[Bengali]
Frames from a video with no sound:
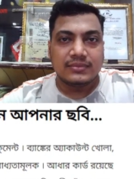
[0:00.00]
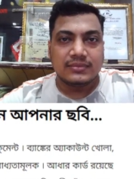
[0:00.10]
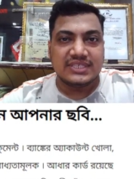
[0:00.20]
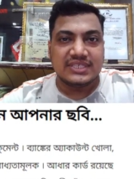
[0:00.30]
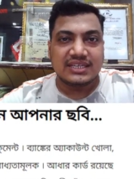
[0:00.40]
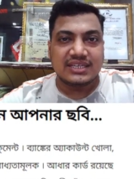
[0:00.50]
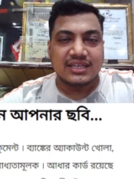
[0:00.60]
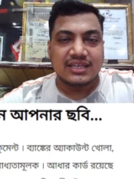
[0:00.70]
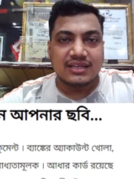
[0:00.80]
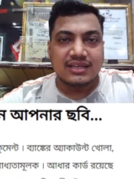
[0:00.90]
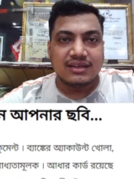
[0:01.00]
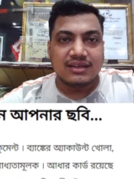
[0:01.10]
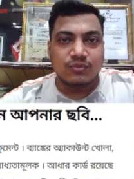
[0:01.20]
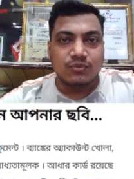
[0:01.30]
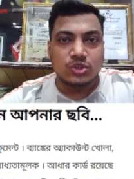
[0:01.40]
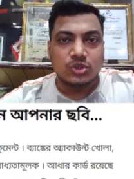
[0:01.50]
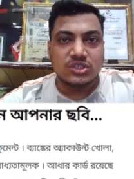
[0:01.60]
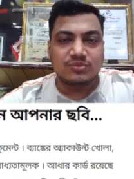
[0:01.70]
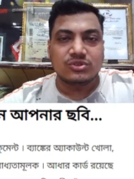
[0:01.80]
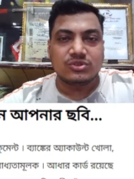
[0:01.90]
যে
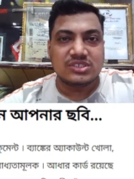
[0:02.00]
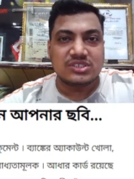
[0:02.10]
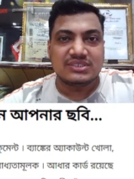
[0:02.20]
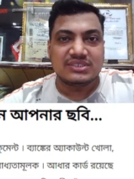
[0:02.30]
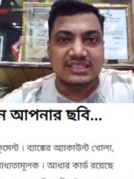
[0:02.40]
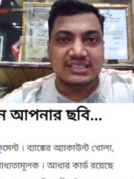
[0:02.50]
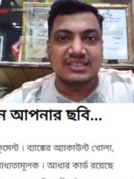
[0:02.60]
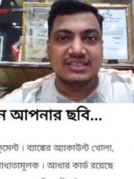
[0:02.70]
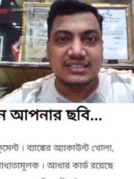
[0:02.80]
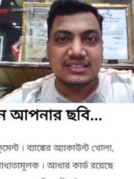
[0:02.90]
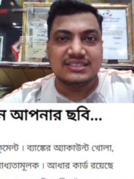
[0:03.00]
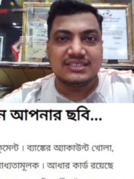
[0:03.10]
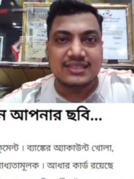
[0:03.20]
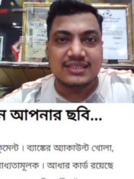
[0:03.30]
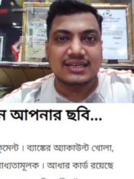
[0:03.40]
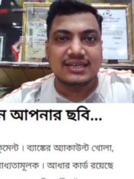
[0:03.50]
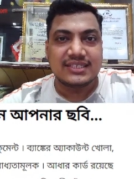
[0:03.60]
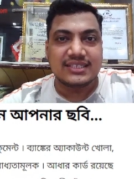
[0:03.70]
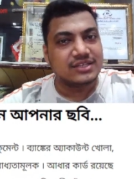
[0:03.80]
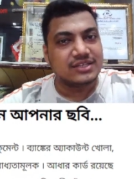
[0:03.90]
পরিচয়পত্র হিসেবে চিনতে যে জিনিসটি লাগে
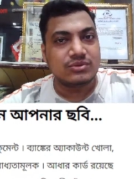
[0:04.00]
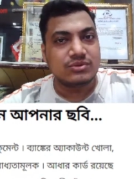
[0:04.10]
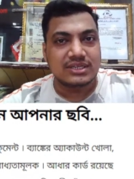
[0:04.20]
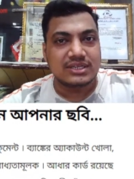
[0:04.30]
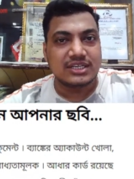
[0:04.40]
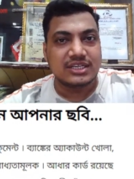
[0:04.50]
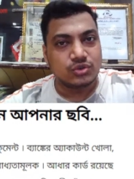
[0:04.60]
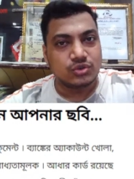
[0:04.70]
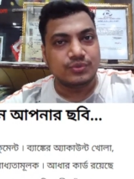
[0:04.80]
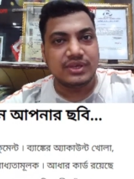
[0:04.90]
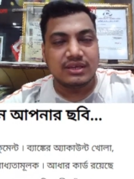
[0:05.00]
সেটি কিন্তু আধার কার্ডের ছবি